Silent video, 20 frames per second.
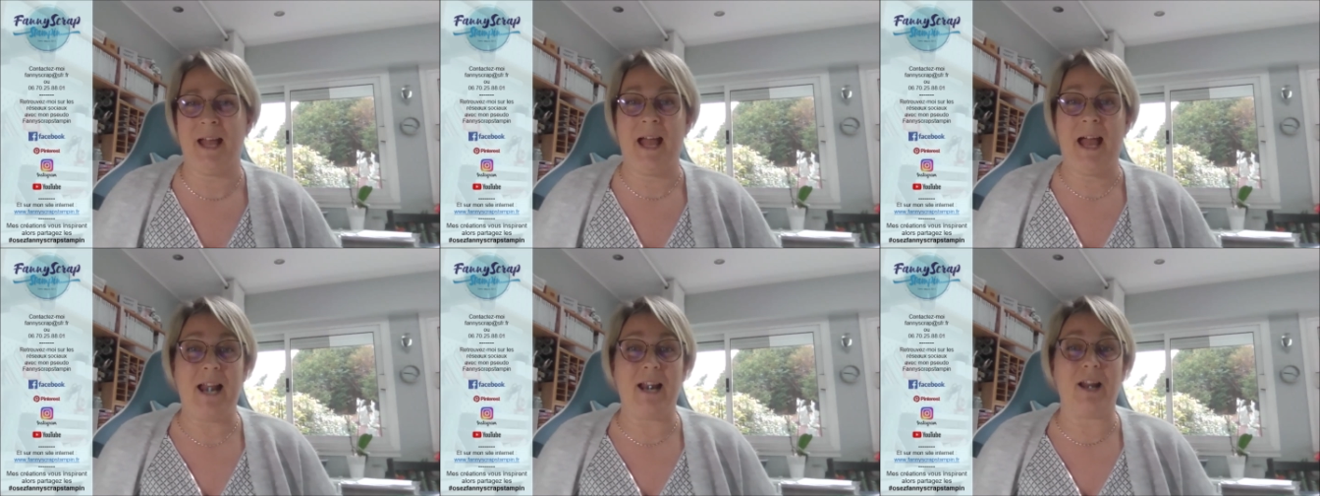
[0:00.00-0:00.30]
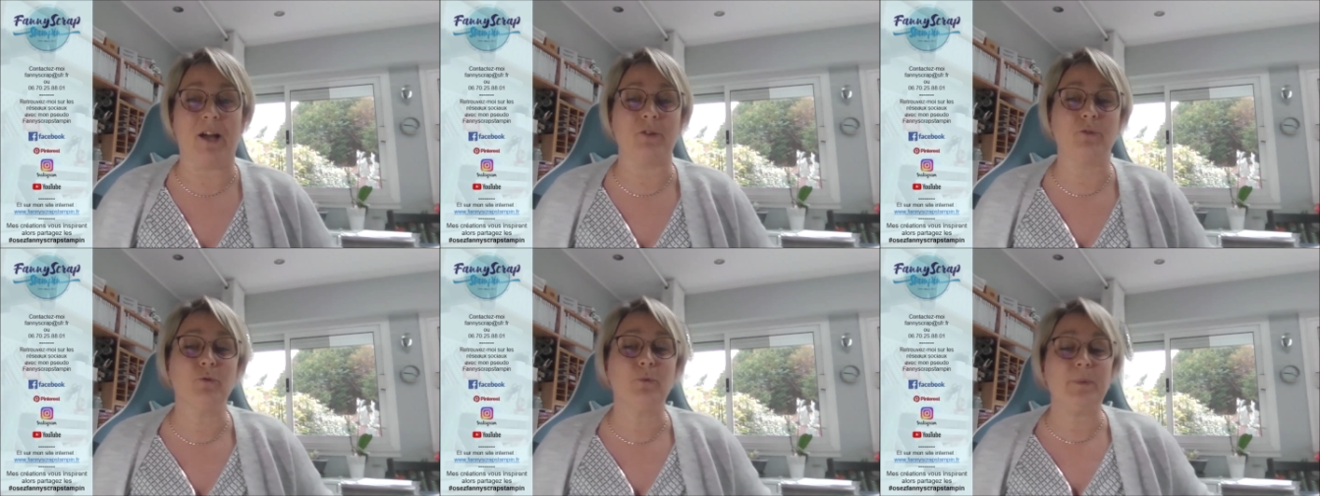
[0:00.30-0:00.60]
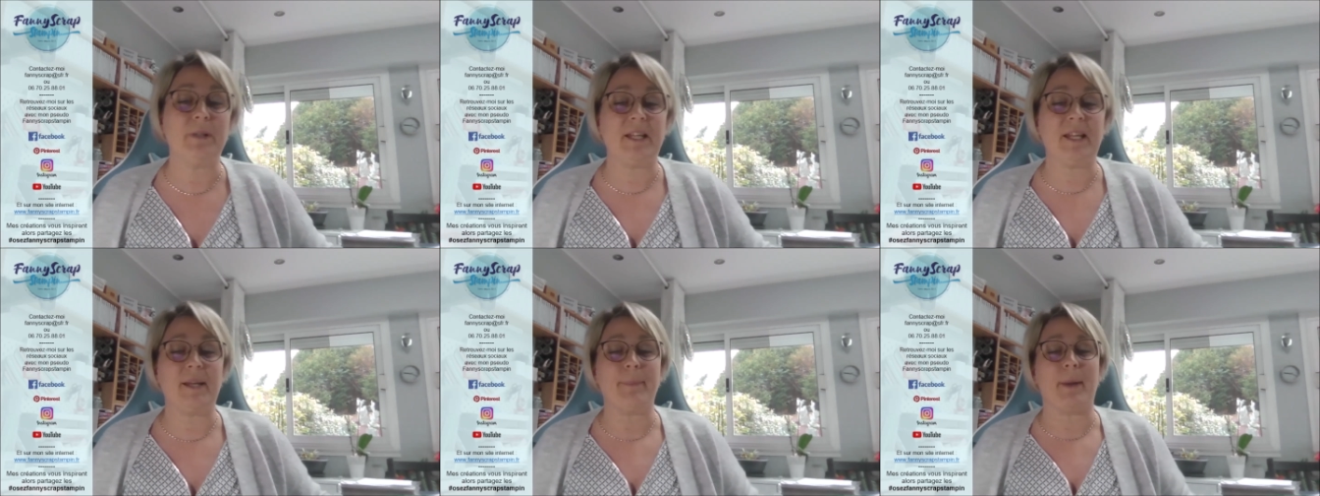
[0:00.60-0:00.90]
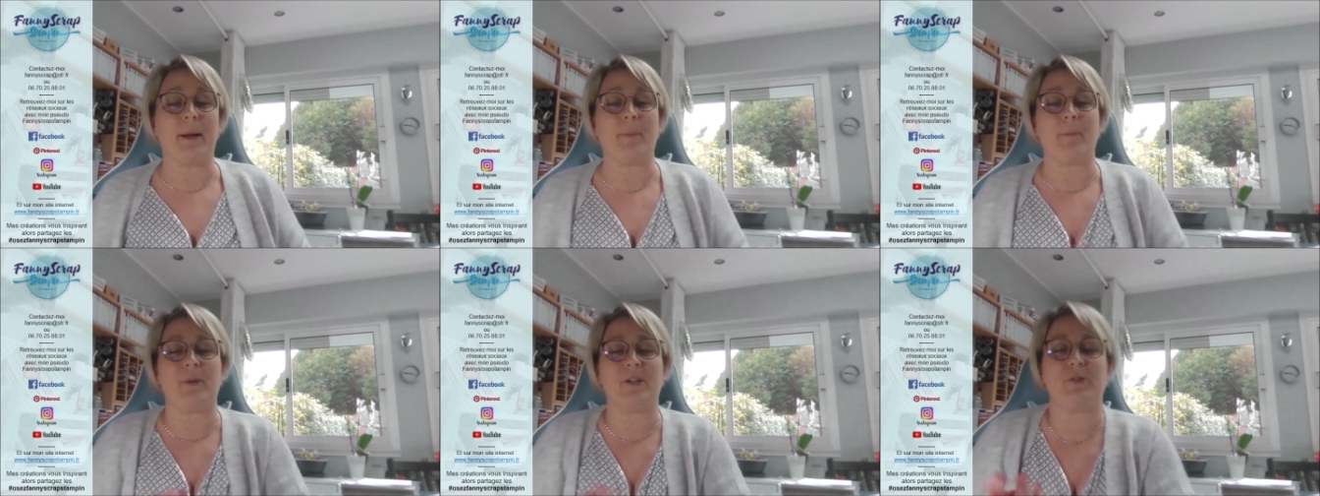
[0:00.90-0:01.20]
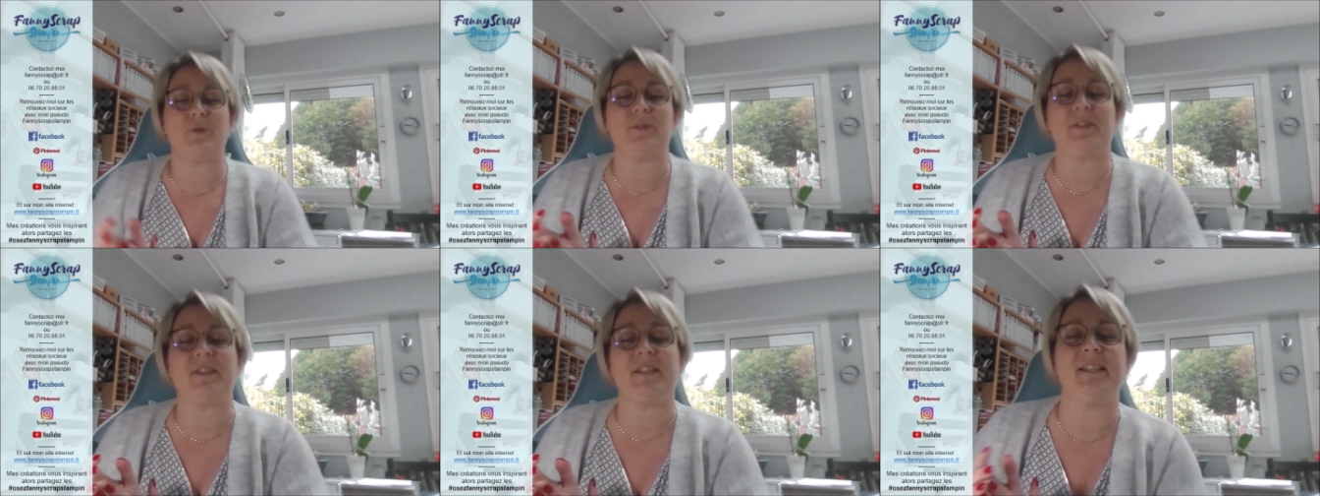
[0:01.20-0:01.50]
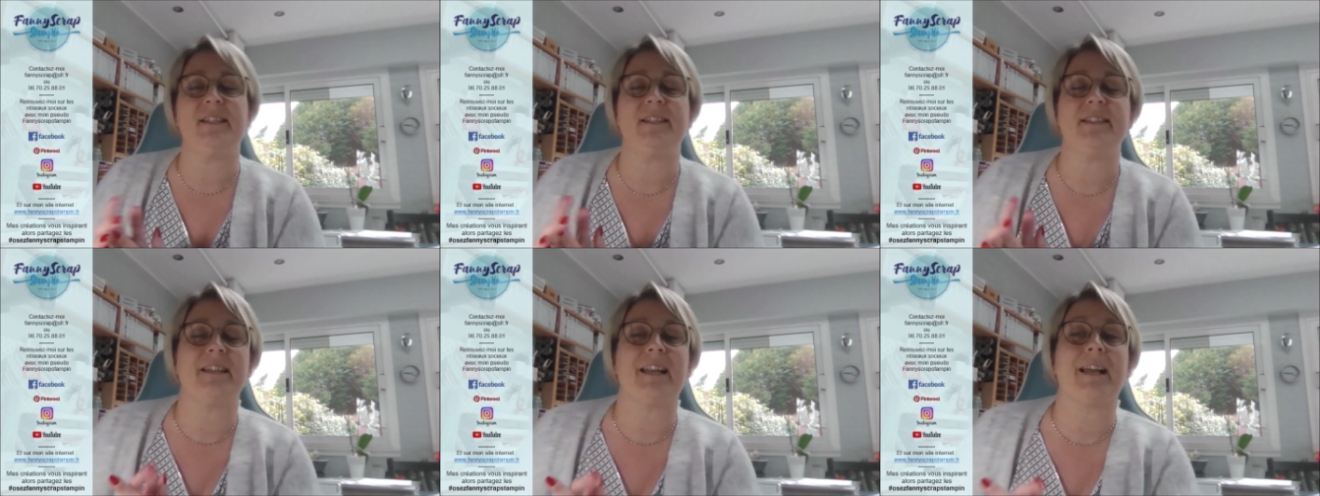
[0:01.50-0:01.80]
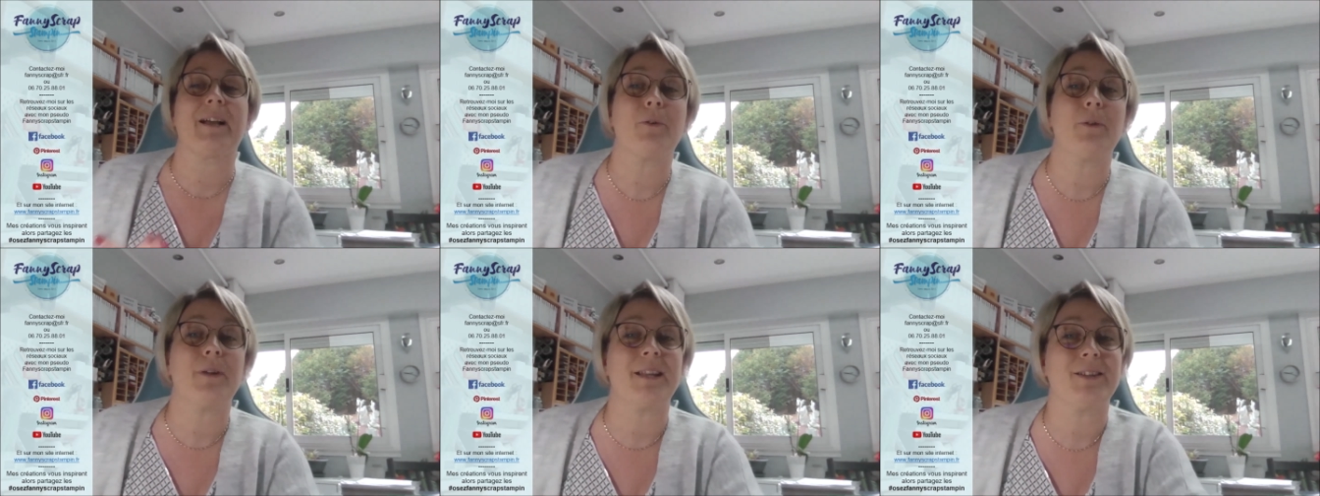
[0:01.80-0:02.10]
Alors, n'oubliez pas, moi, j'utilise la
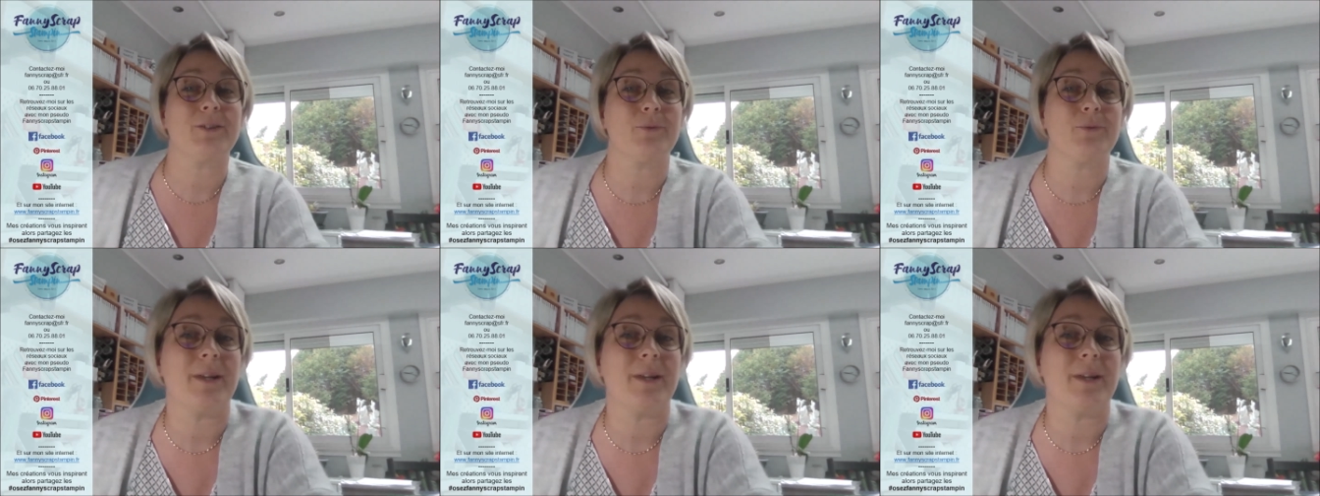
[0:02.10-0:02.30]
collection